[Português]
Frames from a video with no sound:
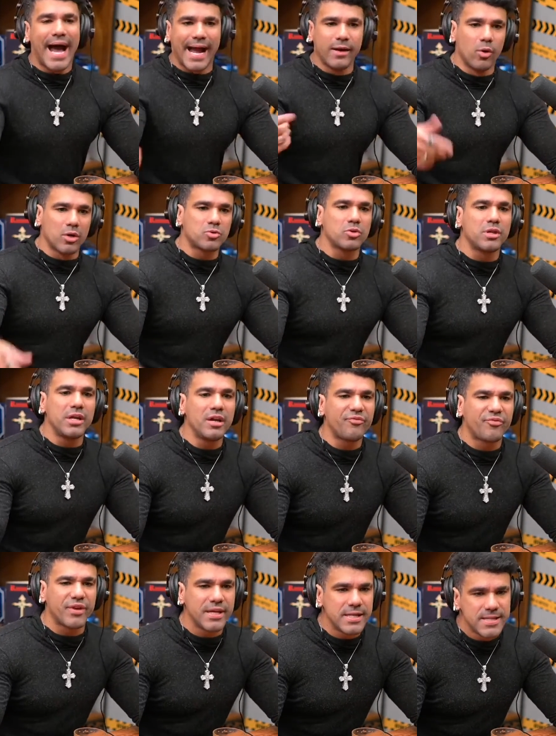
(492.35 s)
Aí no outro dia
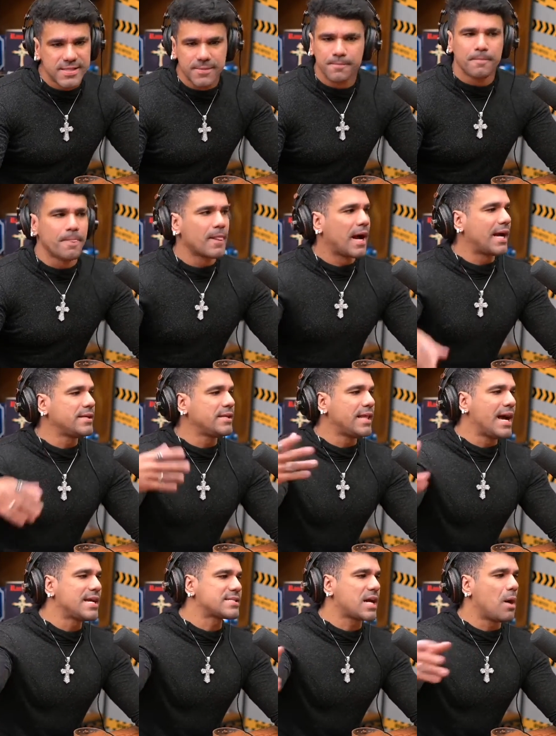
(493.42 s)
fiz. Aí de
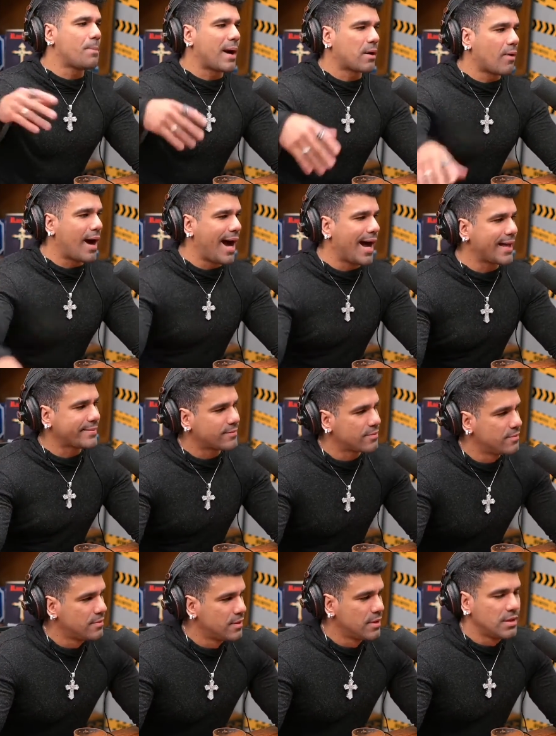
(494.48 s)
10 caiu pra
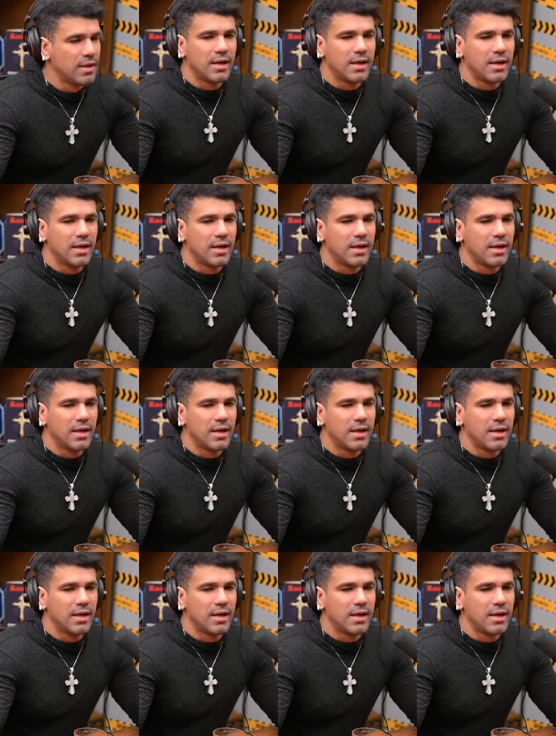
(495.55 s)
4.